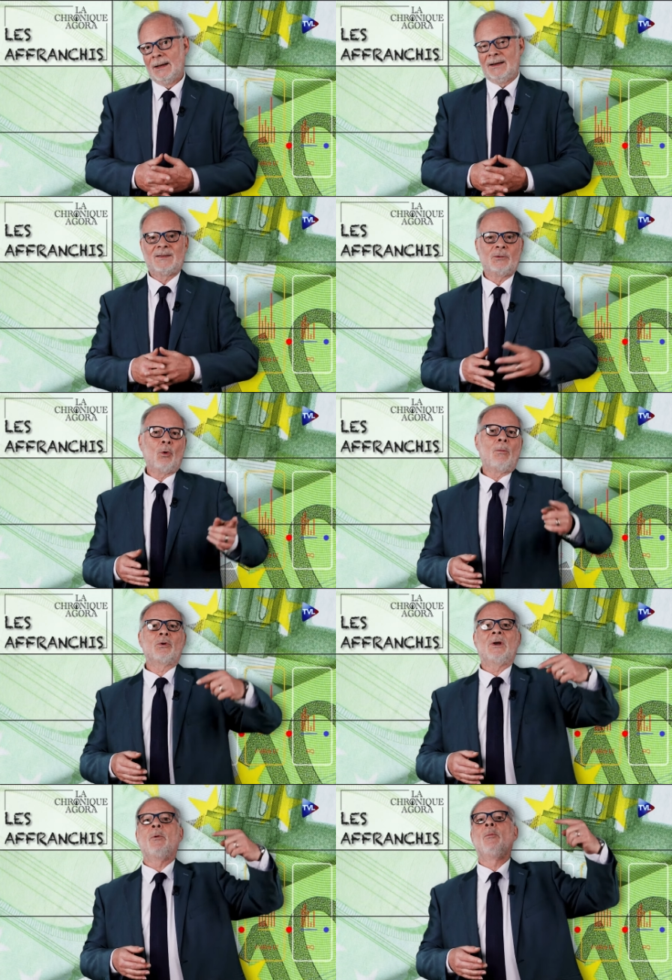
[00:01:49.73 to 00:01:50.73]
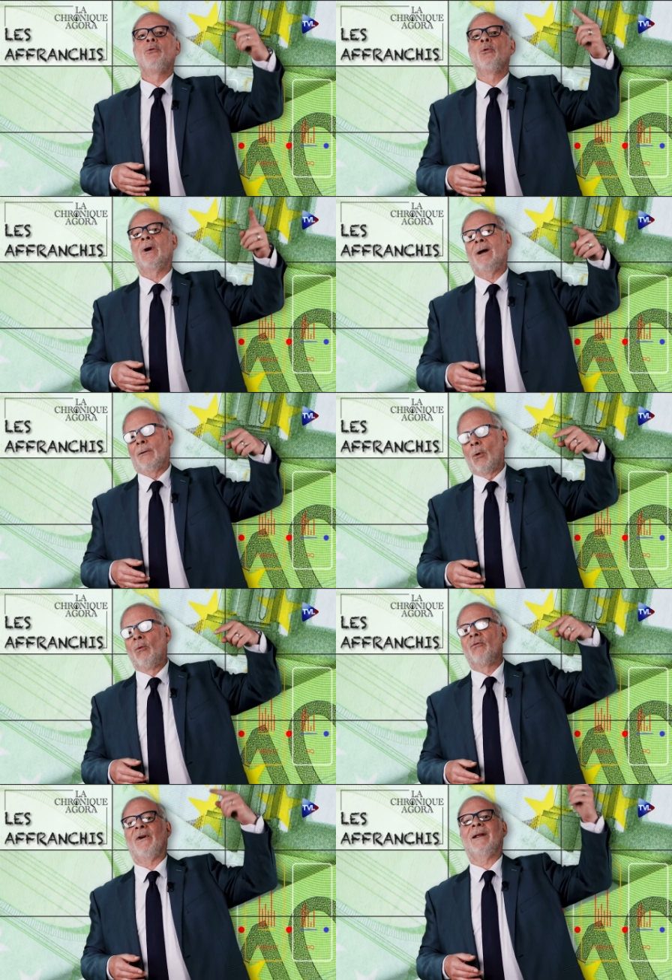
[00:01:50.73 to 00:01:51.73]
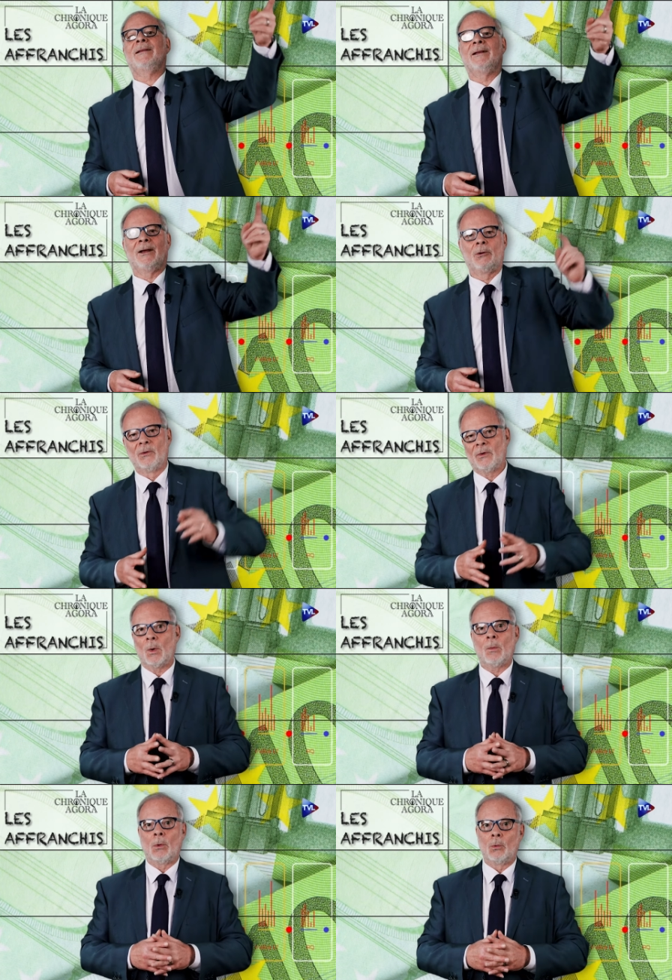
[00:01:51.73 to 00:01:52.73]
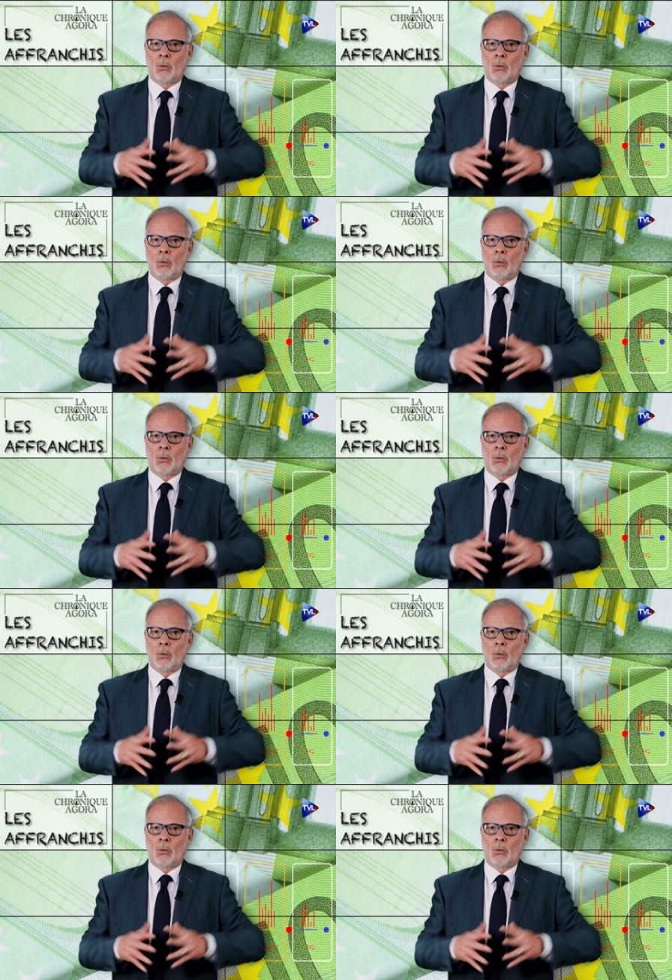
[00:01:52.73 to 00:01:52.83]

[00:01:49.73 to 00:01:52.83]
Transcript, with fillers: Et si on remonte un peu plus loin, au 21 novembre,